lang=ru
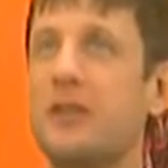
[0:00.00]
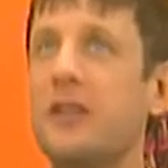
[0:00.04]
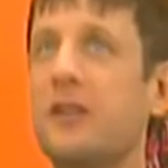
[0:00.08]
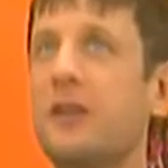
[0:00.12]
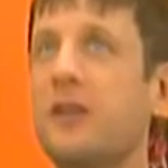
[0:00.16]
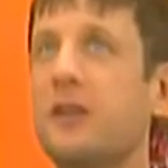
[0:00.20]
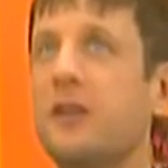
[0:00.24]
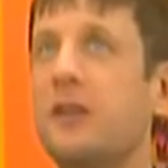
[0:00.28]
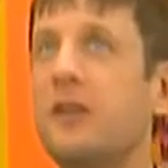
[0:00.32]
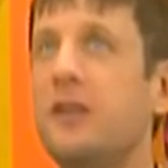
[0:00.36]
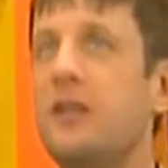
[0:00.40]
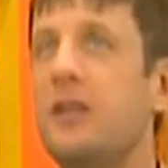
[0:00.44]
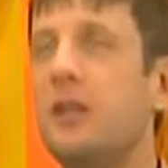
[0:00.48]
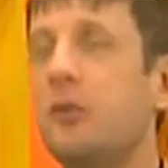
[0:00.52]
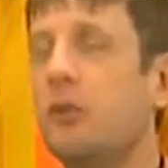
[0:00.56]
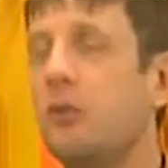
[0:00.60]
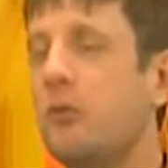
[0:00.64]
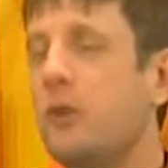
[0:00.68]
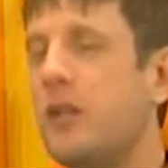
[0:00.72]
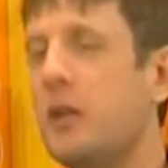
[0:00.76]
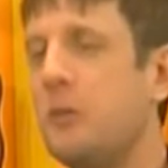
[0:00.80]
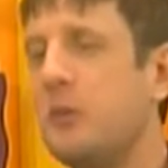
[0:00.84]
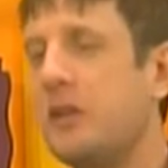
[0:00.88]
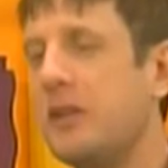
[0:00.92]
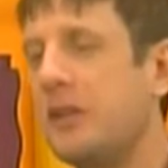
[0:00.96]
Э, нету
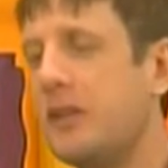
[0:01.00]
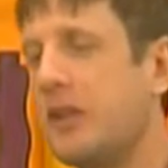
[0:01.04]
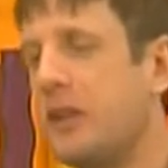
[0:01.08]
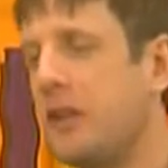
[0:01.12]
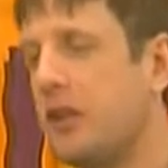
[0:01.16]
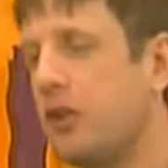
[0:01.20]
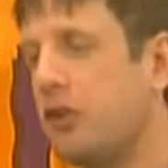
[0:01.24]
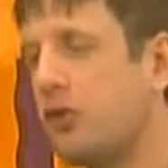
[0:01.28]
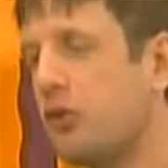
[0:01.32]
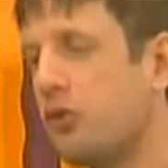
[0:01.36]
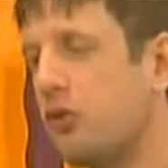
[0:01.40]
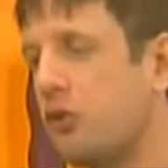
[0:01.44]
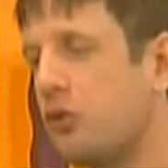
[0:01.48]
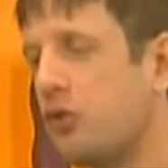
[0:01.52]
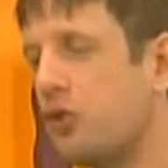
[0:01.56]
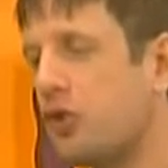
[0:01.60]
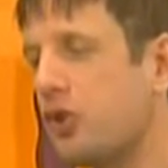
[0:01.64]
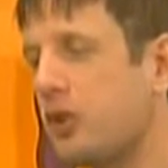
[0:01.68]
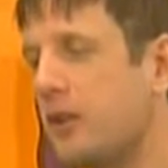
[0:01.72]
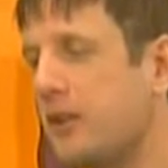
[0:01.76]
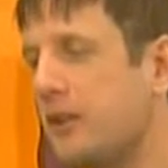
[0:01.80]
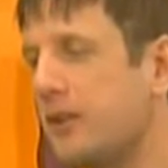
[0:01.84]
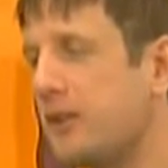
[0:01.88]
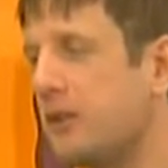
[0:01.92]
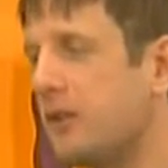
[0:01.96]
времени на личную
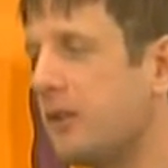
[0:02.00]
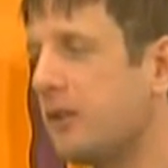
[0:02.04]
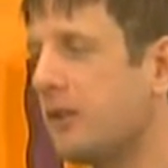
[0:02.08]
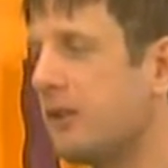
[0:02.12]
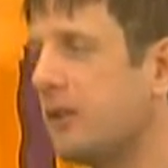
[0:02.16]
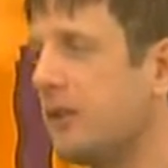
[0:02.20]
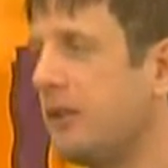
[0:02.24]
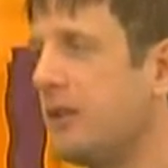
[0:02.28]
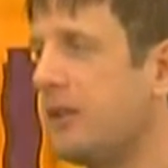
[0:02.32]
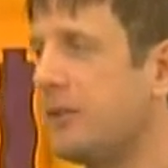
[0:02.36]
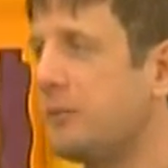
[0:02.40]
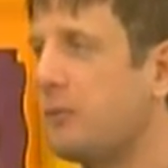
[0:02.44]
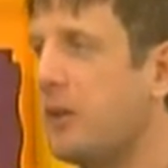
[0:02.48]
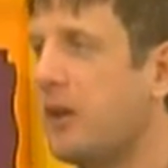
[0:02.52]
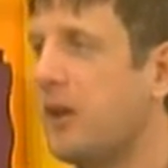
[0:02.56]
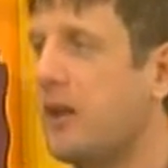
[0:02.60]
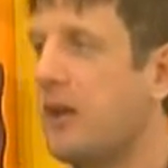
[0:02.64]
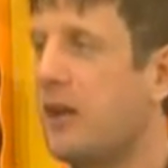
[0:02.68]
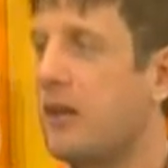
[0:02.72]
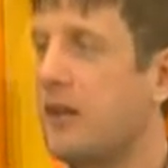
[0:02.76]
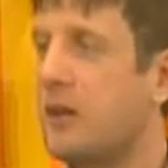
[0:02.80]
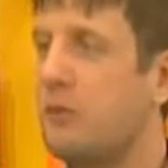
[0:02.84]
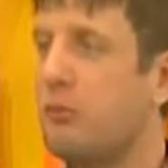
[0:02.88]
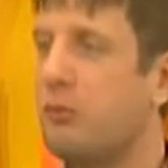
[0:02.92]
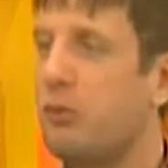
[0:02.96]
жизнь, э, есть
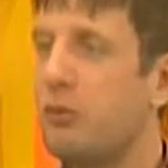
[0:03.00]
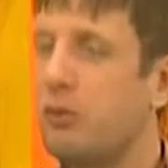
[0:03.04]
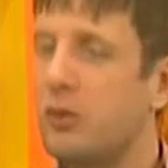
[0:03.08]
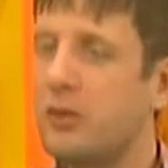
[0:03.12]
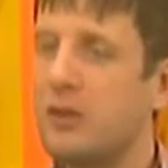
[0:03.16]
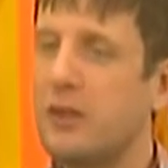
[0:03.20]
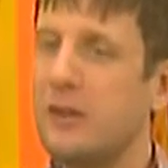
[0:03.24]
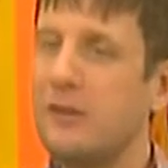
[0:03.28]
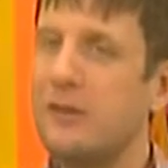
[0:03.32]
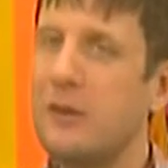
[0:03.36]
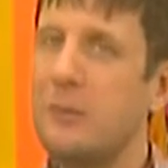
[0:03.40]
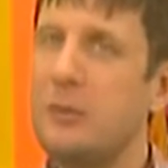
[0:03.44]
пока работа.